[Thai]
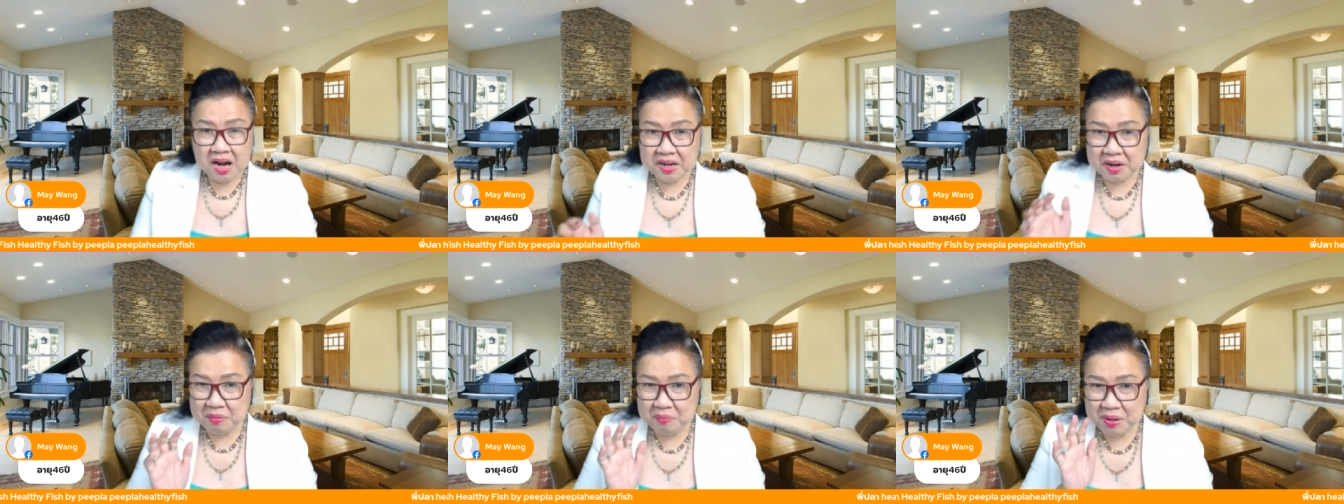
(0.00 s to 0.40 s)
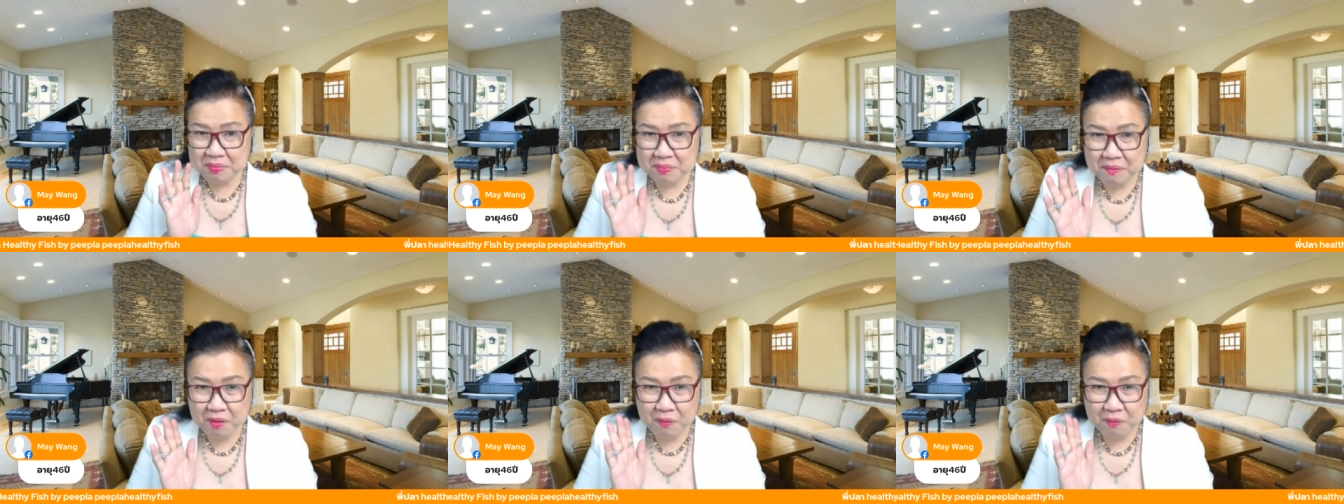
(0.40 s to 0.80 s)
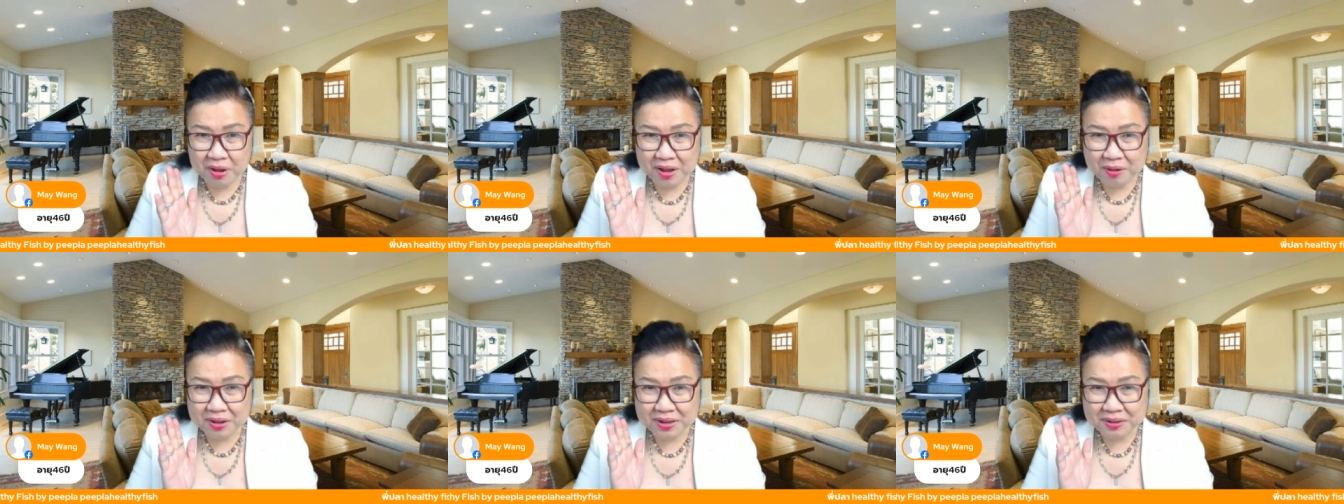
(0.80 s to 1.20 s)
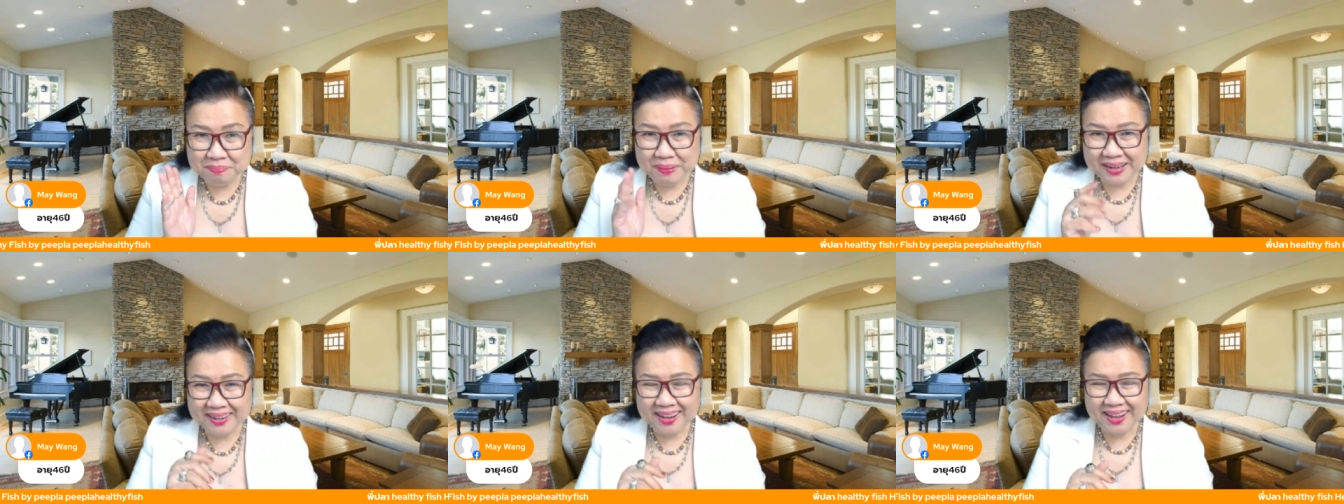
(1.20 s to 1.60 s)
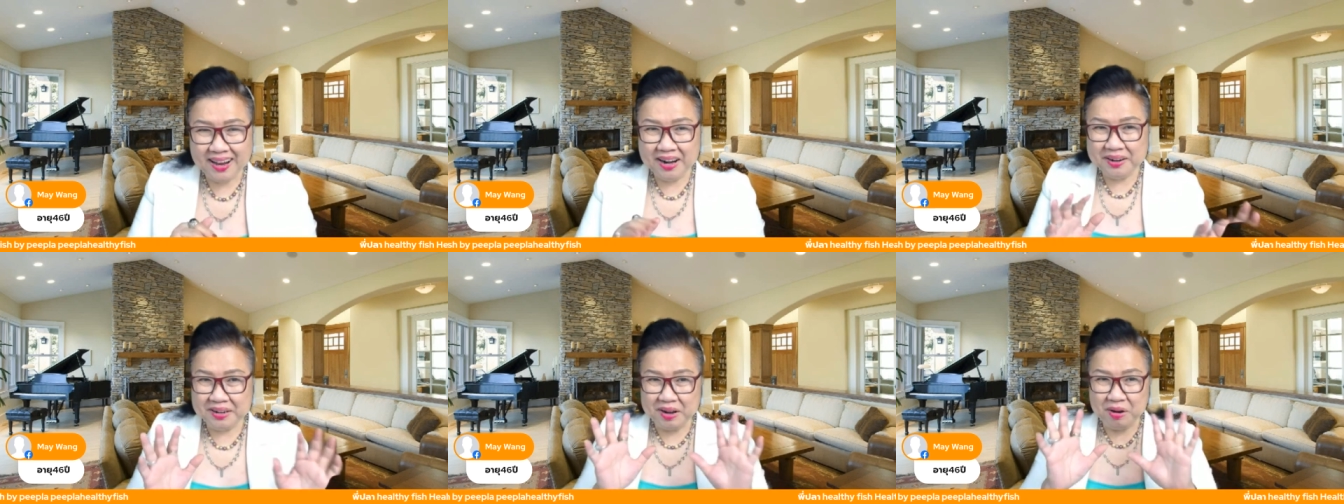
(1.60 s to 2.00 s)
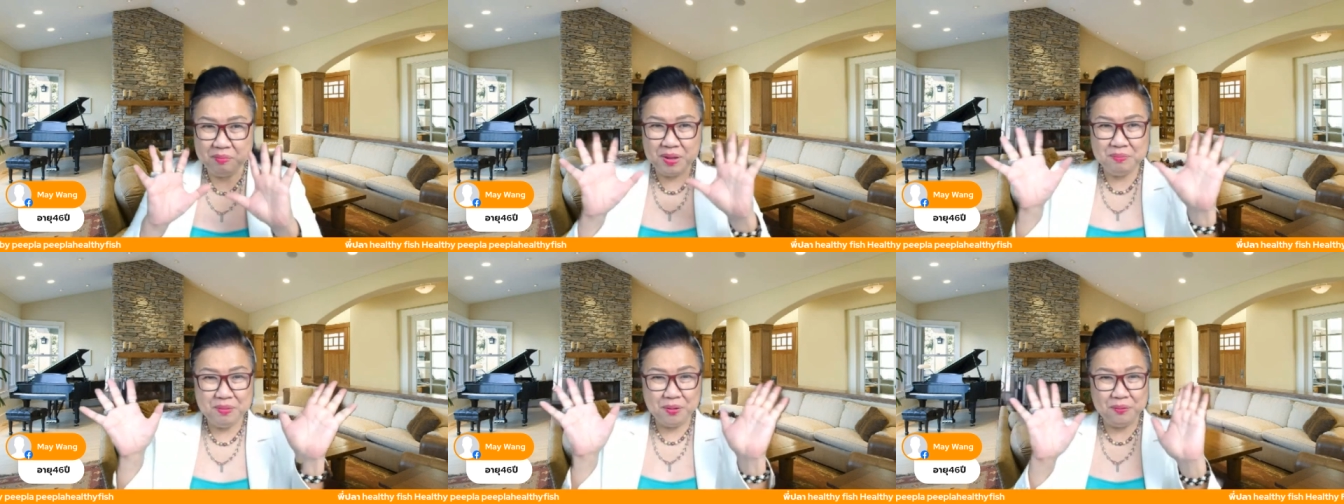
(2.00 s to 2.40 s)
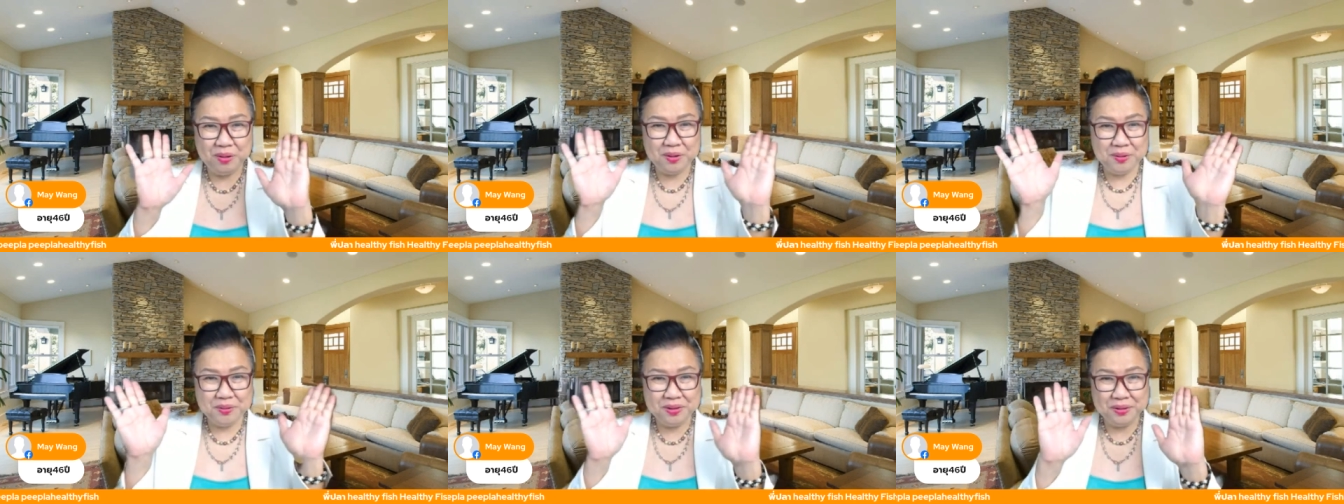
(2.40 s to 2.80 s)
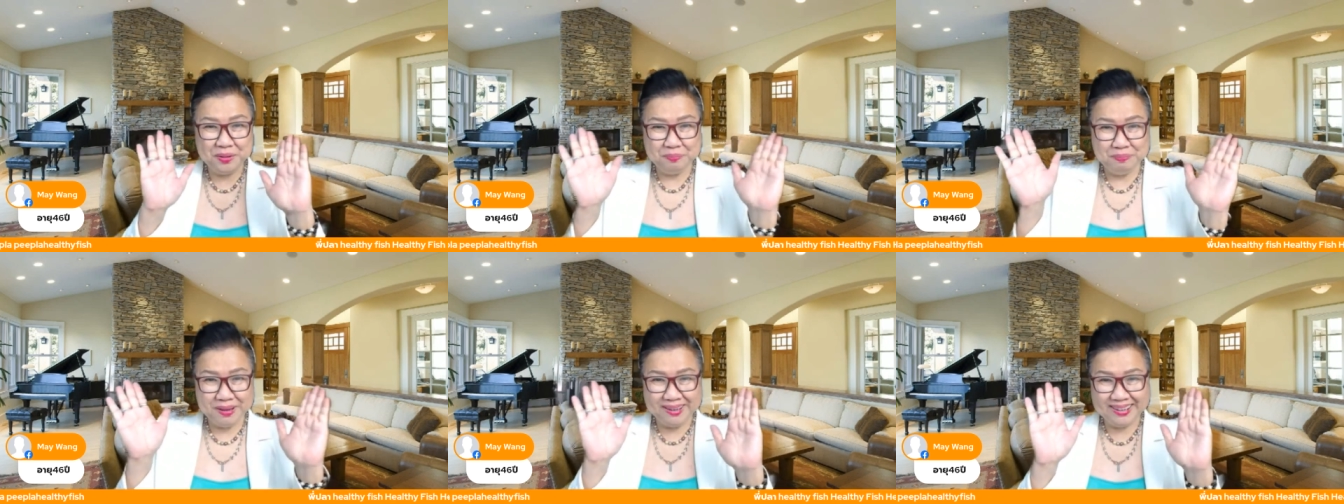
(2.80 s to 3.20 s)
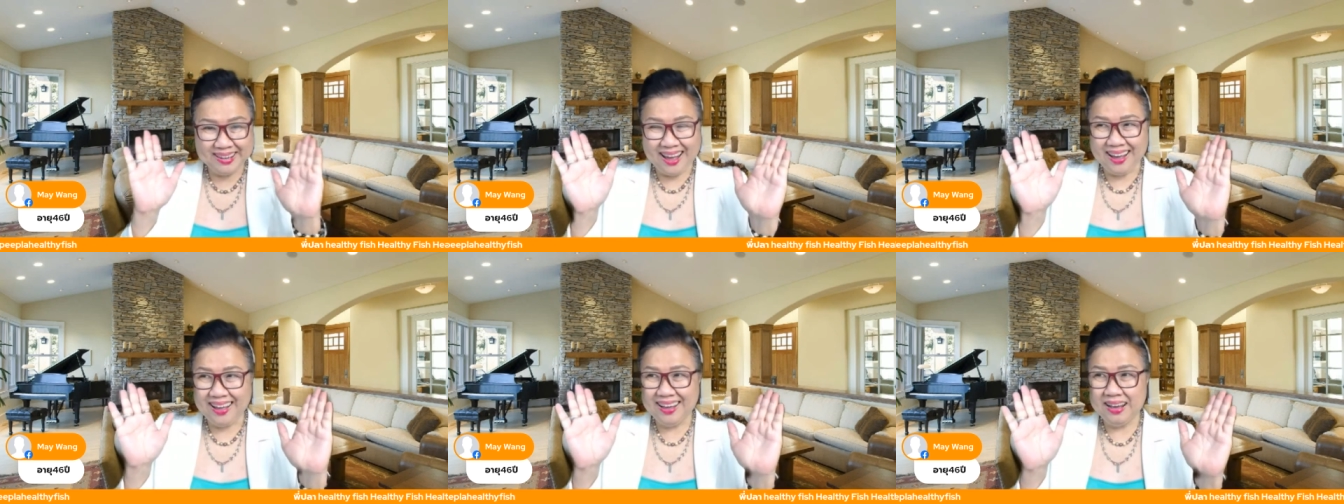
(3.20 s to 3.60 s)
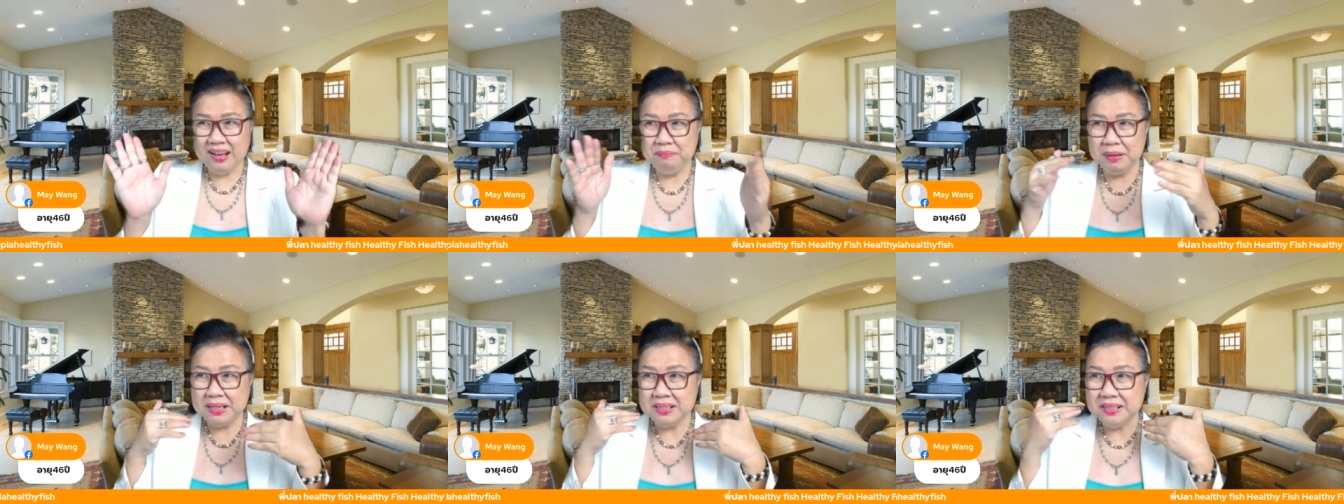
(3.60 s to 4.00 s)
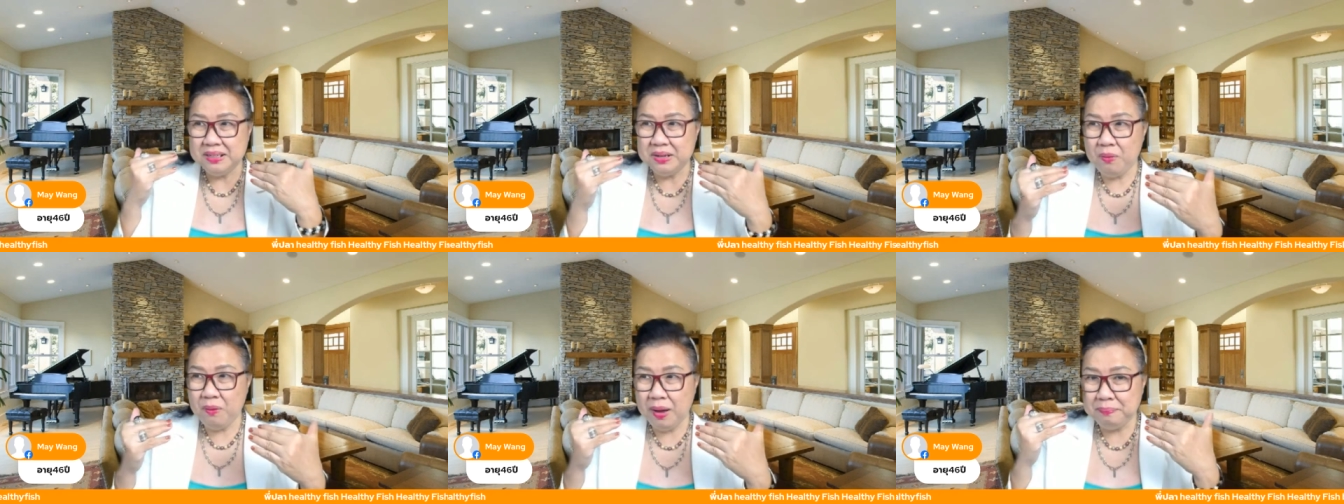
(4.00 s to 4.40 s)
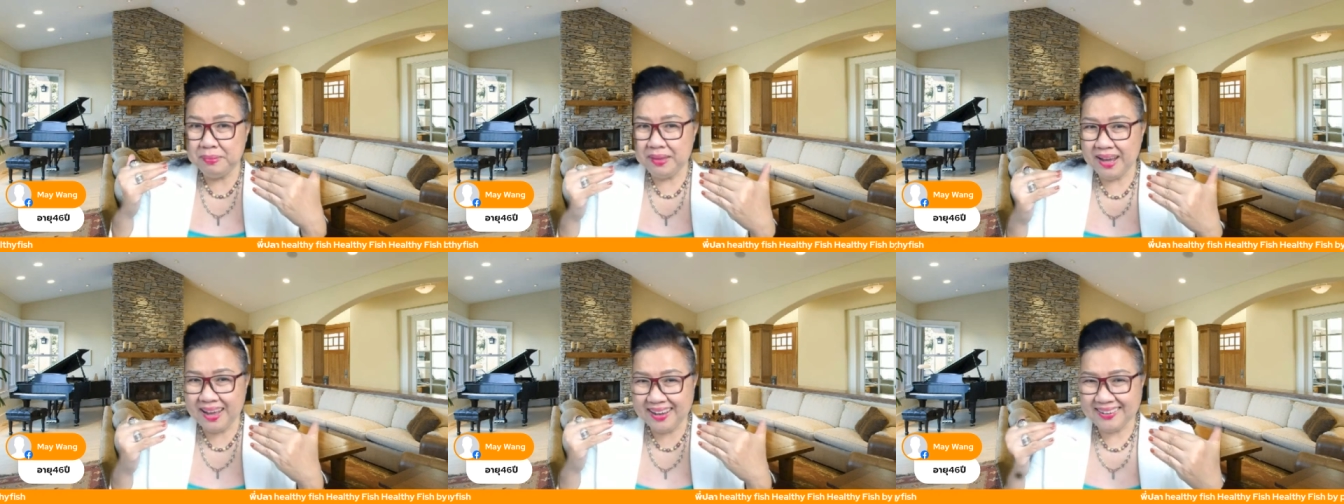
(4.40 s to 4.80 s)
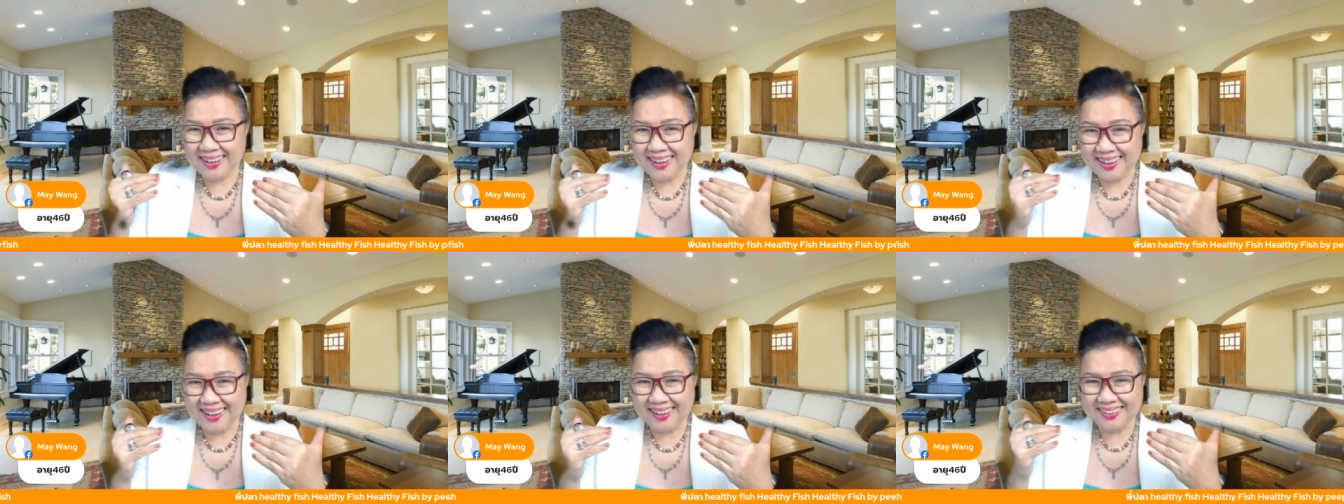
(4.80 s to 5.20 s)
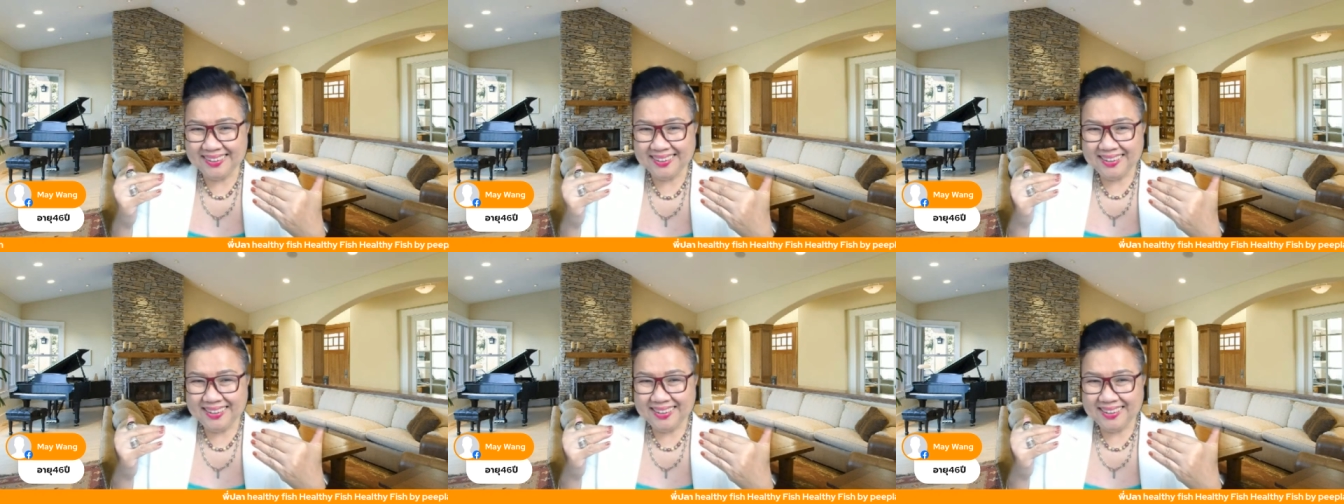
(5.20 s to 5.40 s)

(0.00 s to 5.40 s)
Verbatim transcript: เราไม่มองว่าเขาคือปัญหาเราไม่มองว่าเขาคืออุปสรรคมันคือความท้าทาย